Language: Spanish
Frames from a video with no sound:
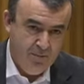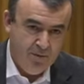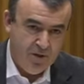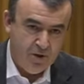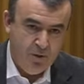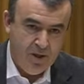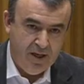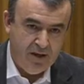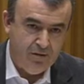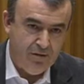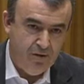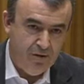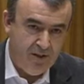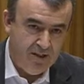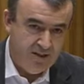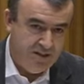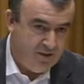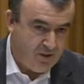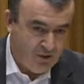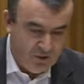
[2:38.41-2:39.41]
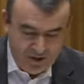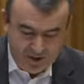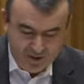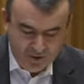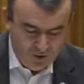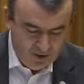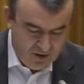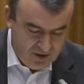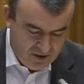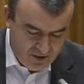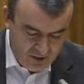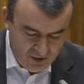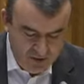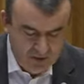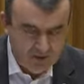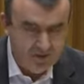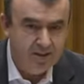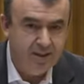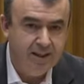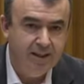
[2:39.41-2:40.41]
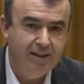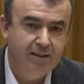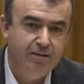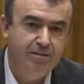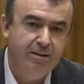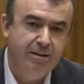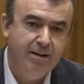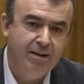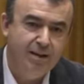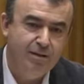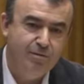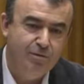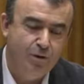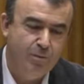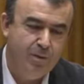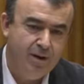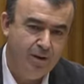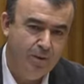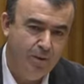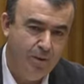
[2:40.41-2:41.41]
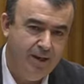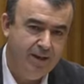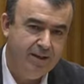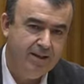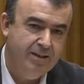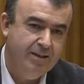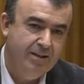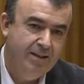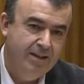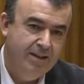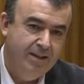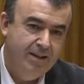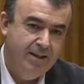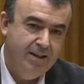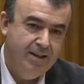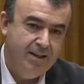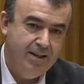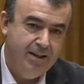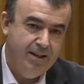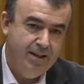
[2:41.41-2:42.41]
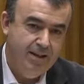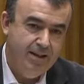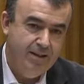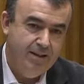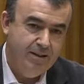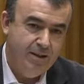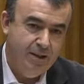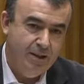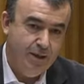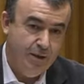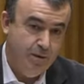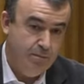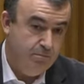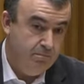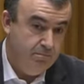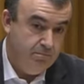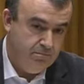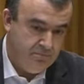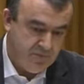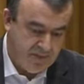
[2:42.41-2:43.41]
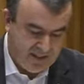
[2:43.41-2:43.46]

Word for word: Mis obligaciones, entre otras cosas, son ejercerla de forma regular y eh,